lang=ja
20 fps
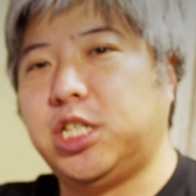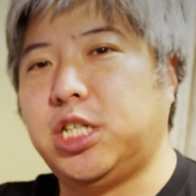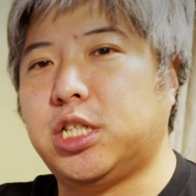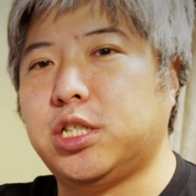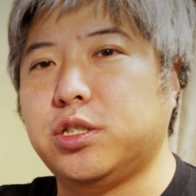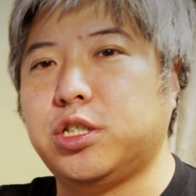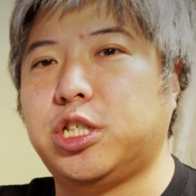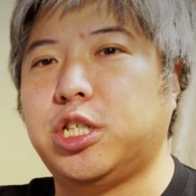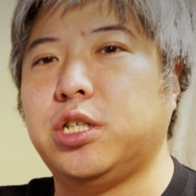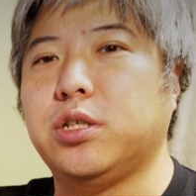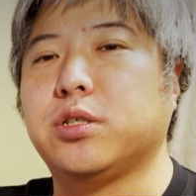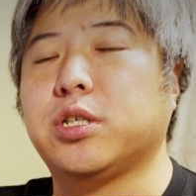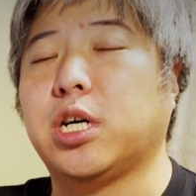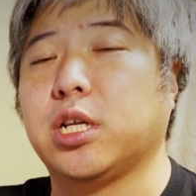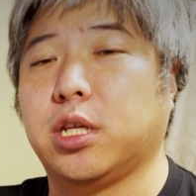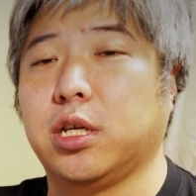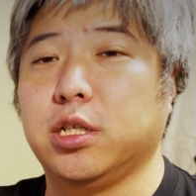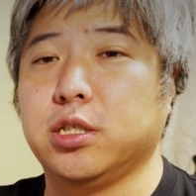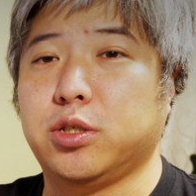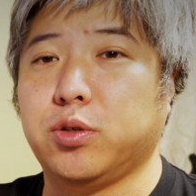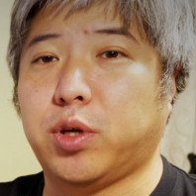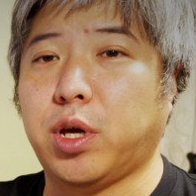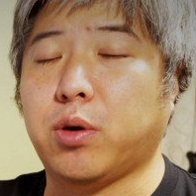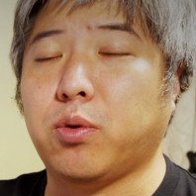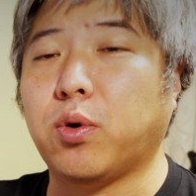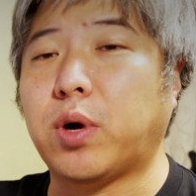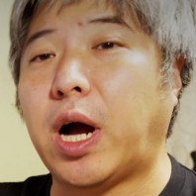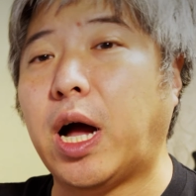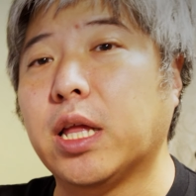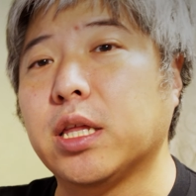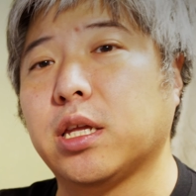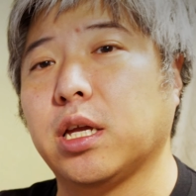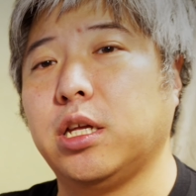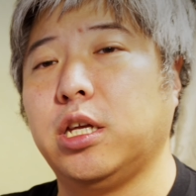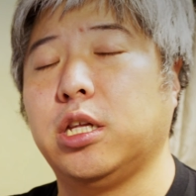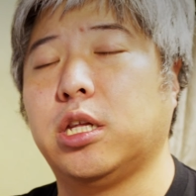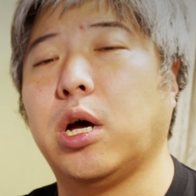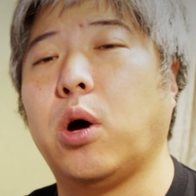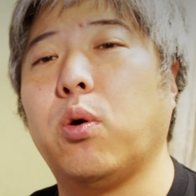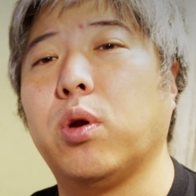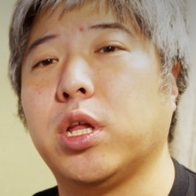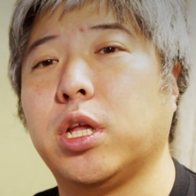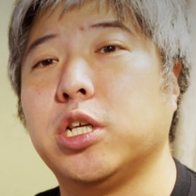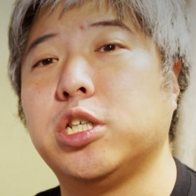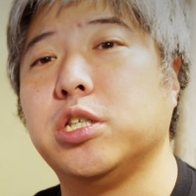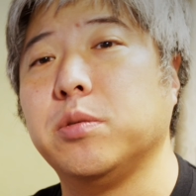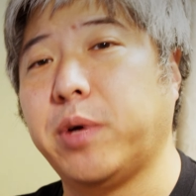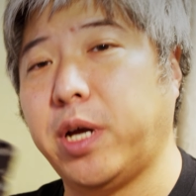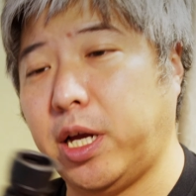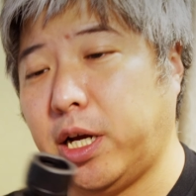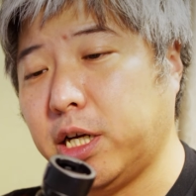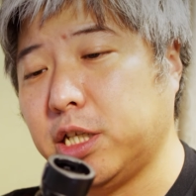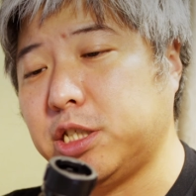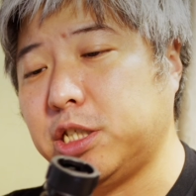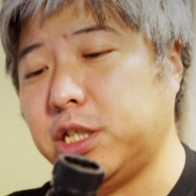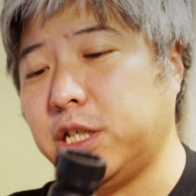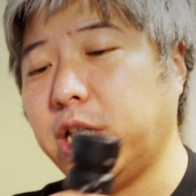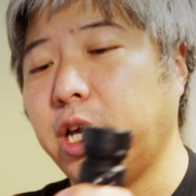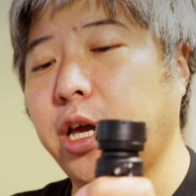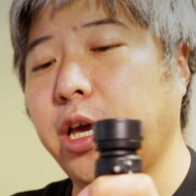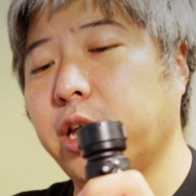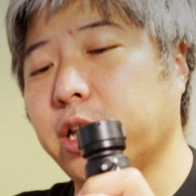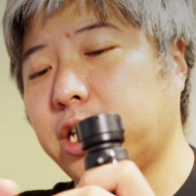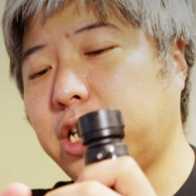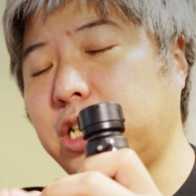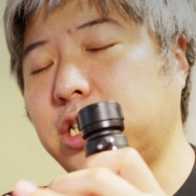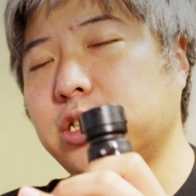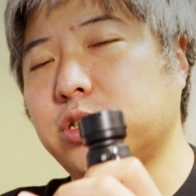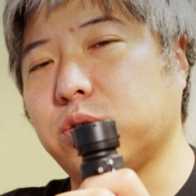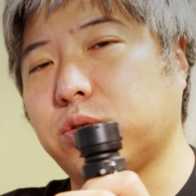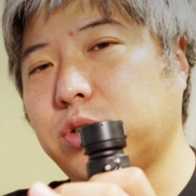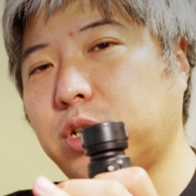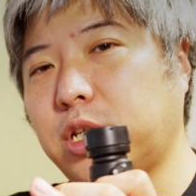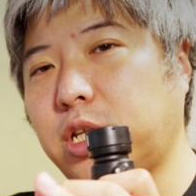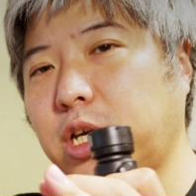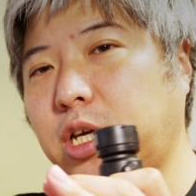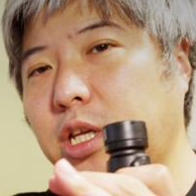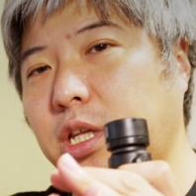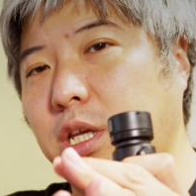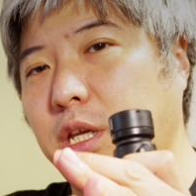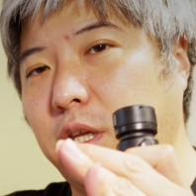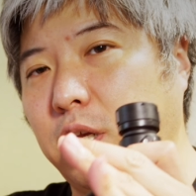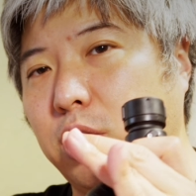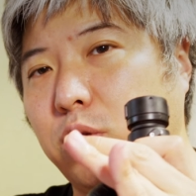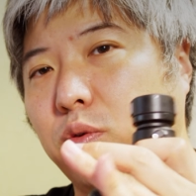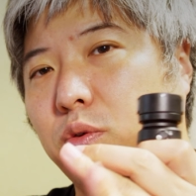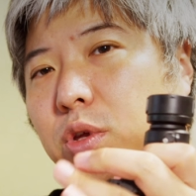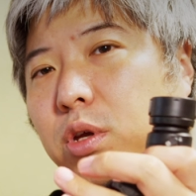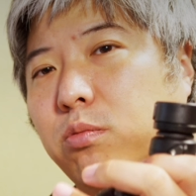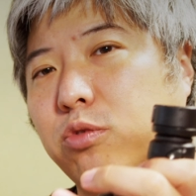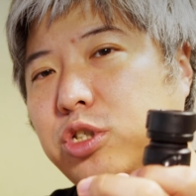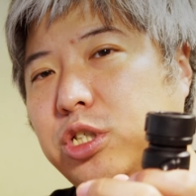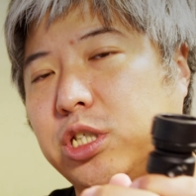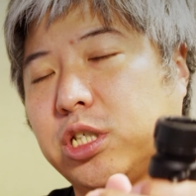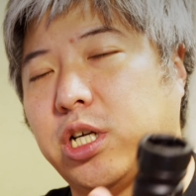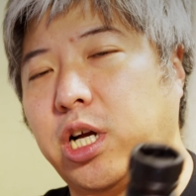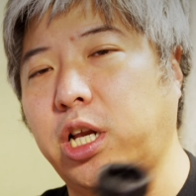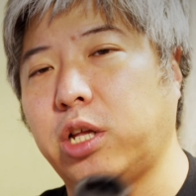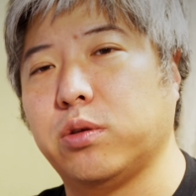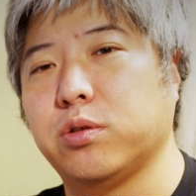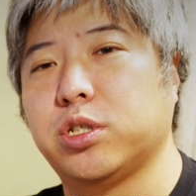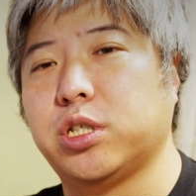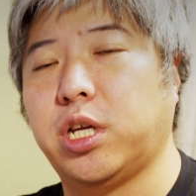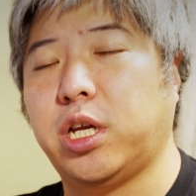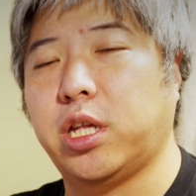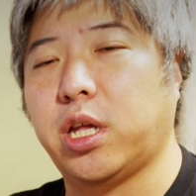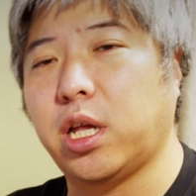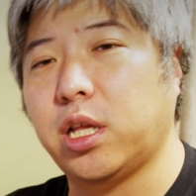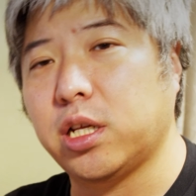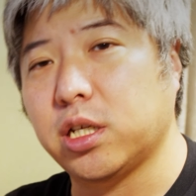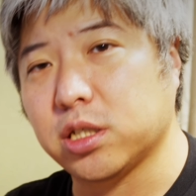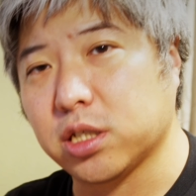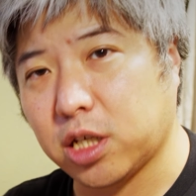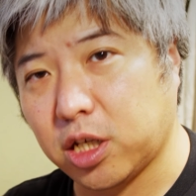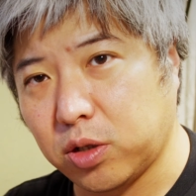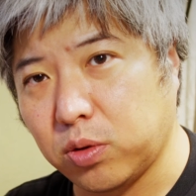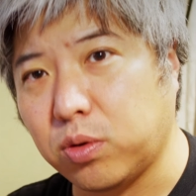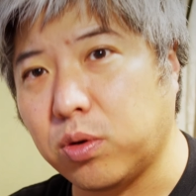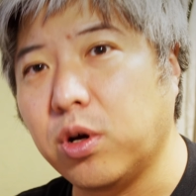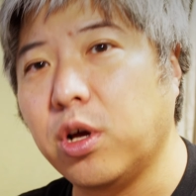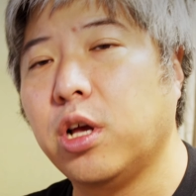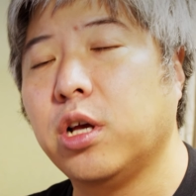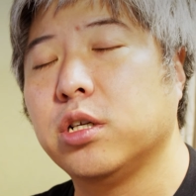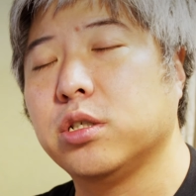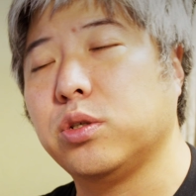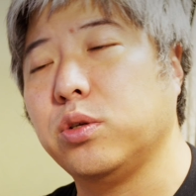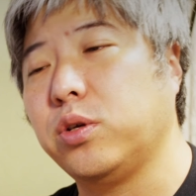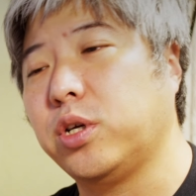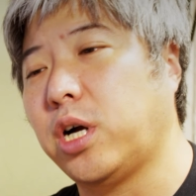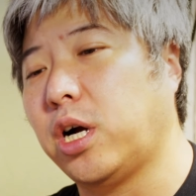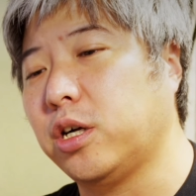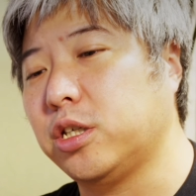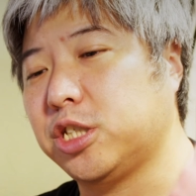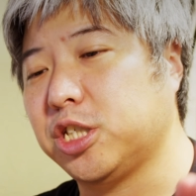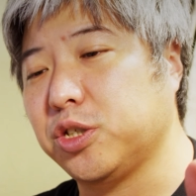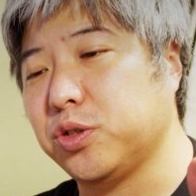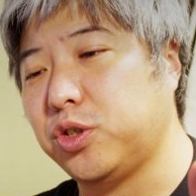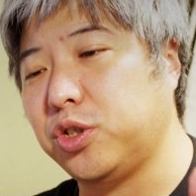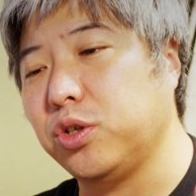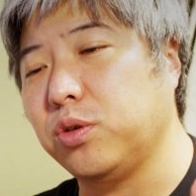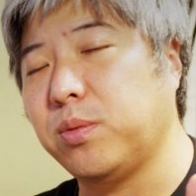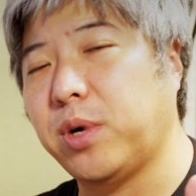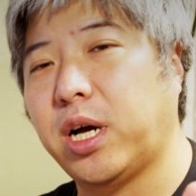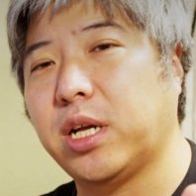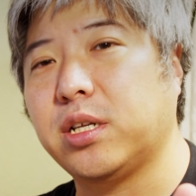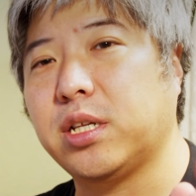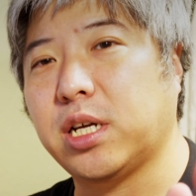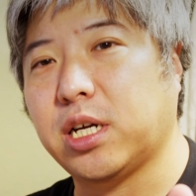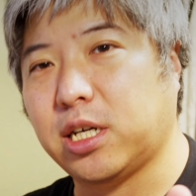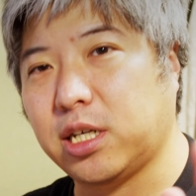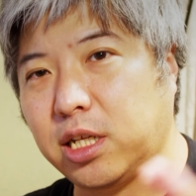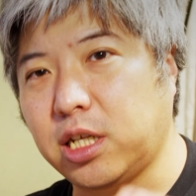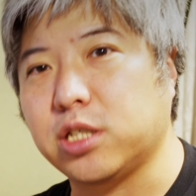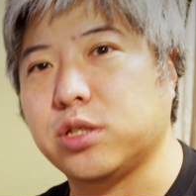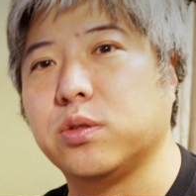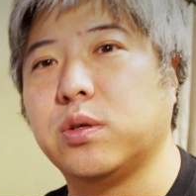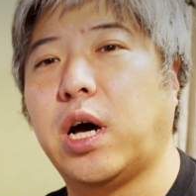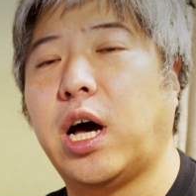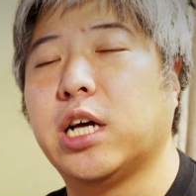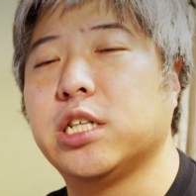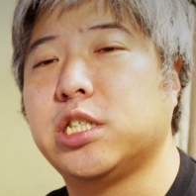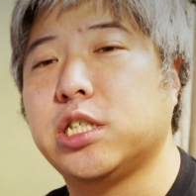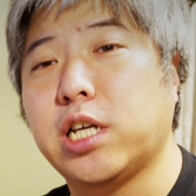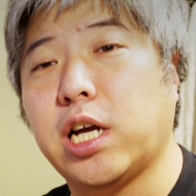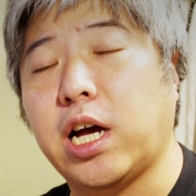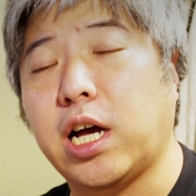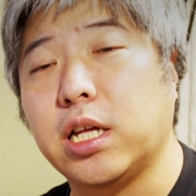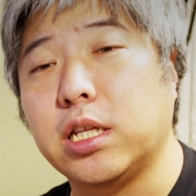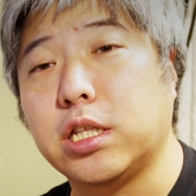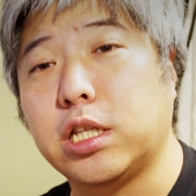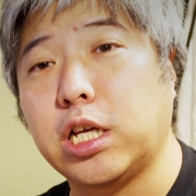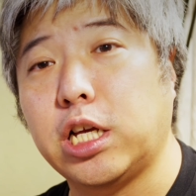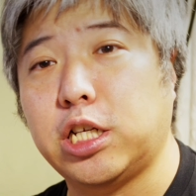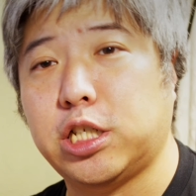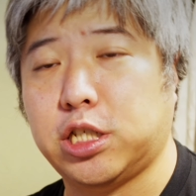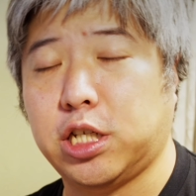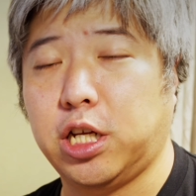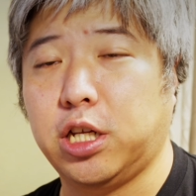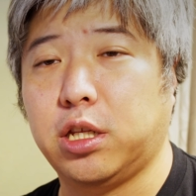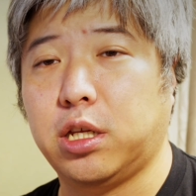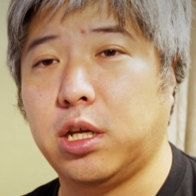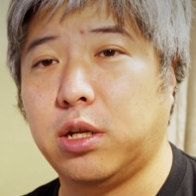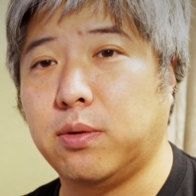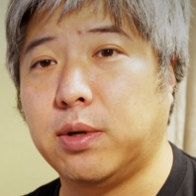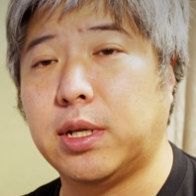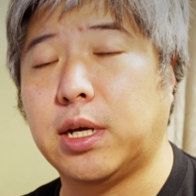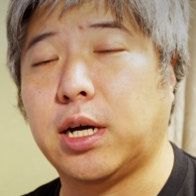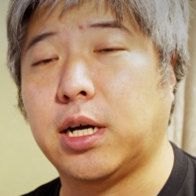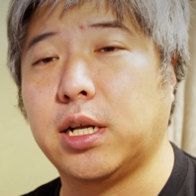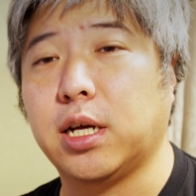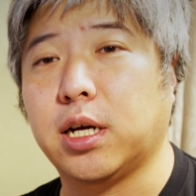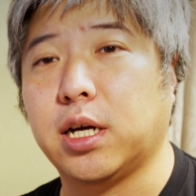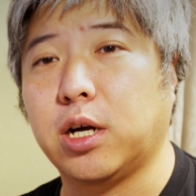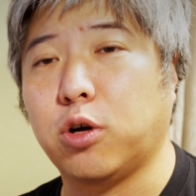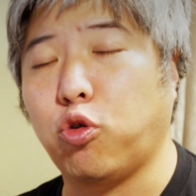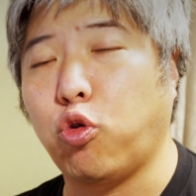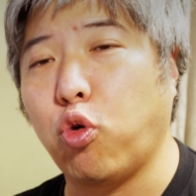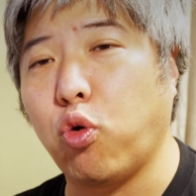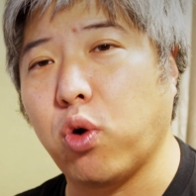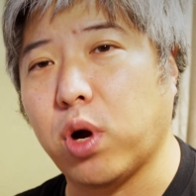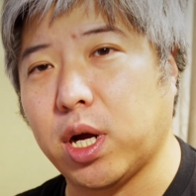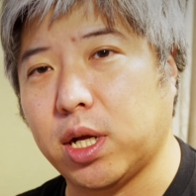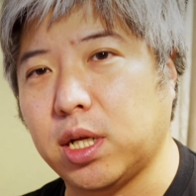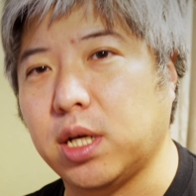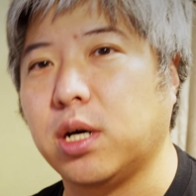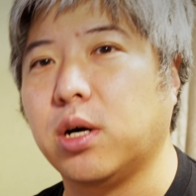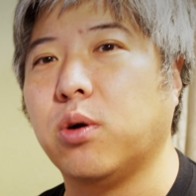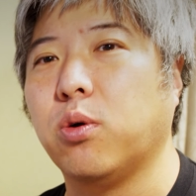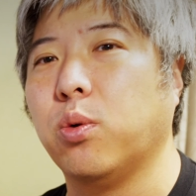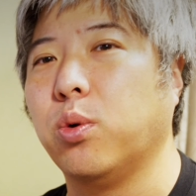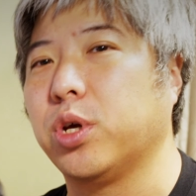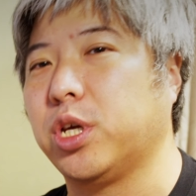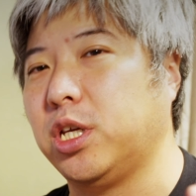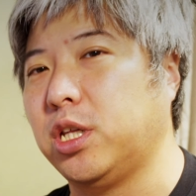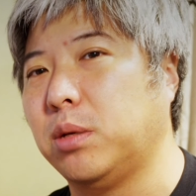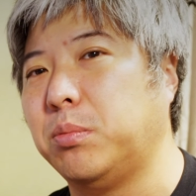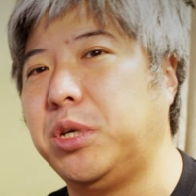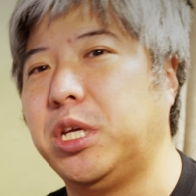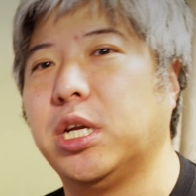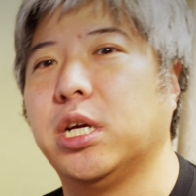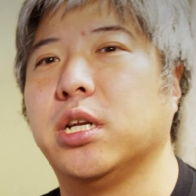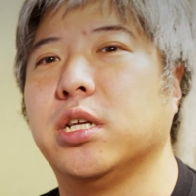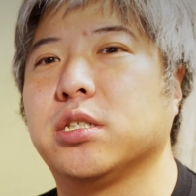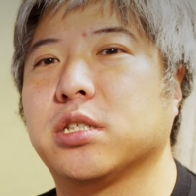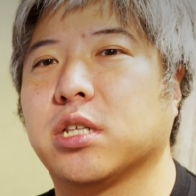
立しにくかったんですよ。結構簡単に倒れてしまいがち。金属でできていて、とてもしっかりとしていたんですけど、そういう拡張機能もある中で、その足が安定しないっていうのはなかなか高価な大きなミラーレ